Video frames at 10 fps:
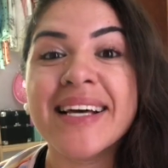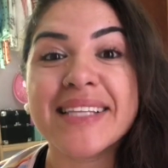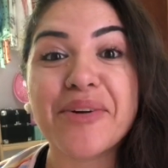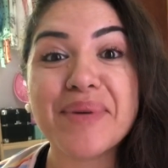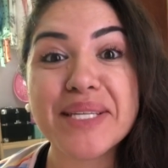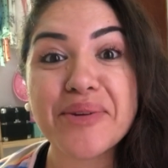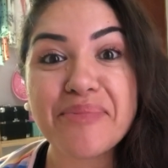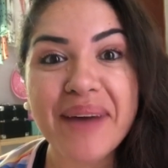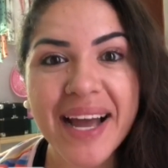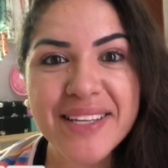Tá começando
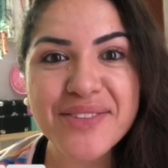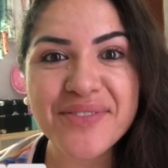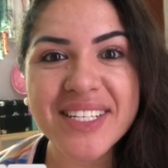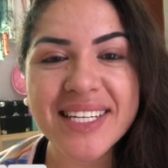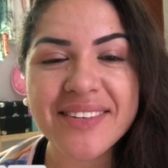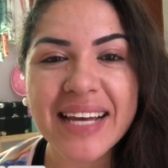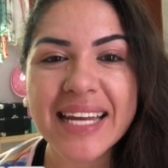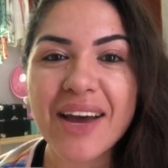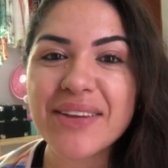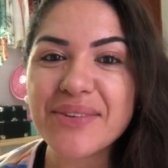mais um vídeo aqui no
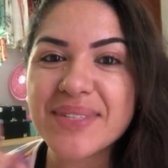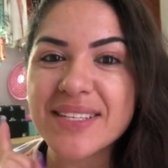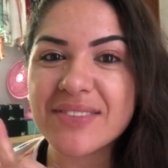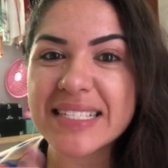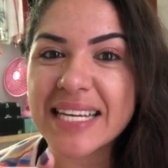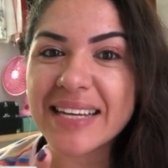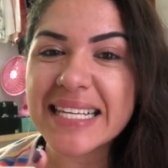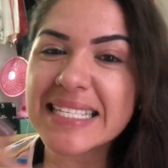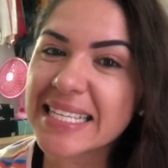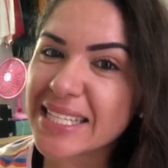canal, então se você não é
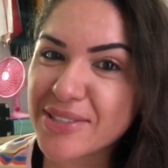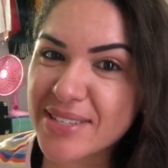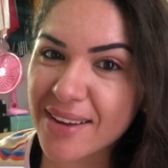inscrito,